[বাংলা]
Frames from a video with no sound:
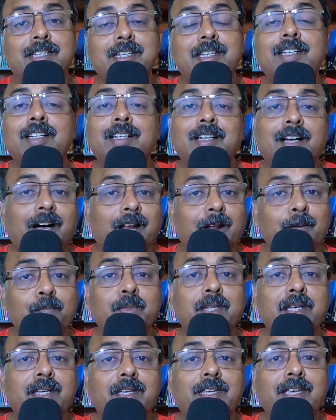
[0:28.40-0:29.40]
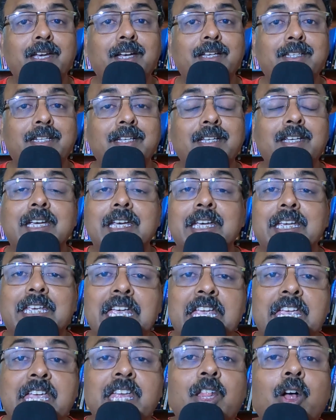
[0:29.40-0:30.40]
আছে খারাপ দিক কি আছে
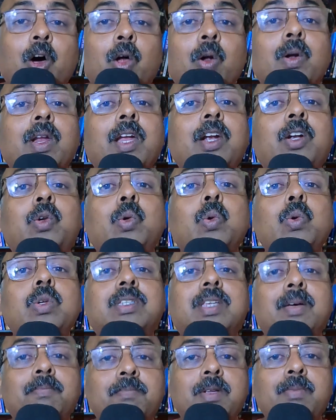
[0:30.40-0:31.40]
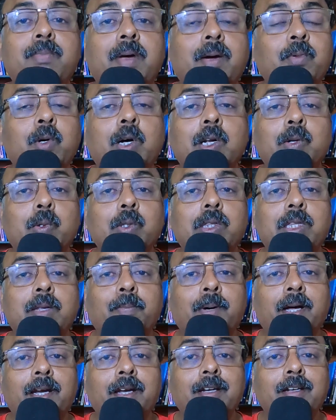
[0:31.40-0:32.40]
কি কি ধরনের টুলস আপনি ব্যবহার করতে
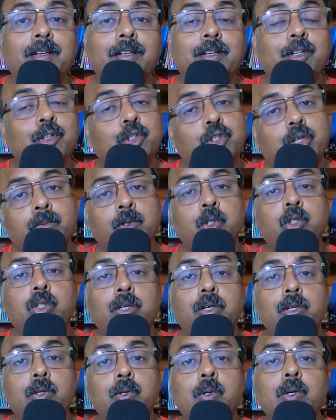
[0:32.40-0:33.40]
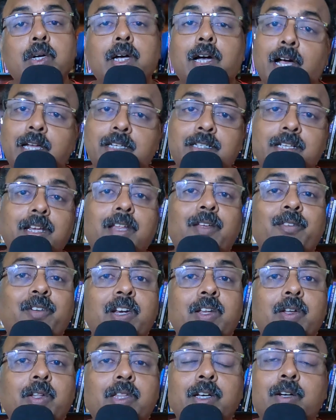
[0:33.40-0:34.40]
পারেন সমস্ত কিছু আজকের এই
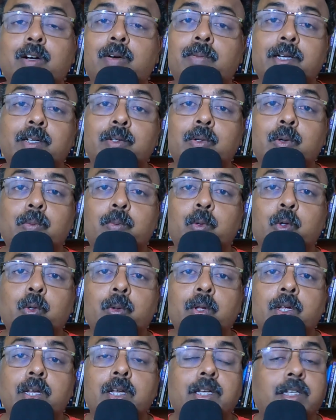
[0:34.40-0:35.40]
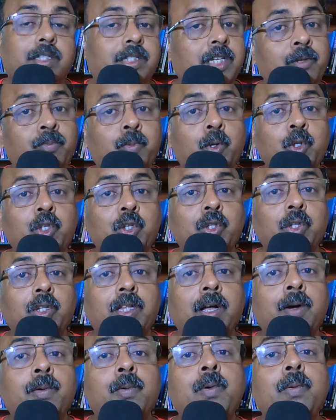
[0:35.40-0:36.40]
ভিডিওতে কভার করব শেষ পর্যন্ত
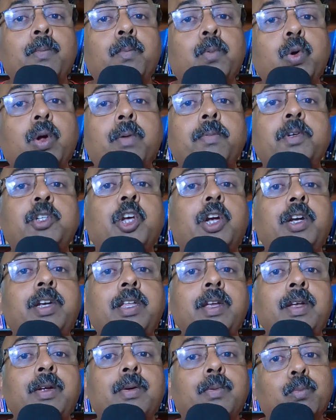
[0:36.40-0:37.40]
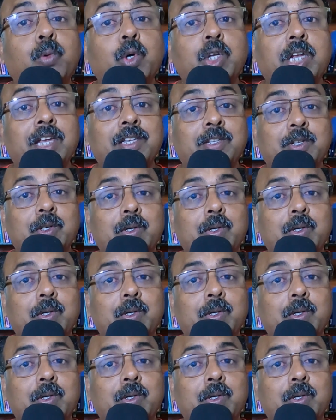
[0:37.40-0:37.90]
থাকুন পুরো বিষয়টি বোঝার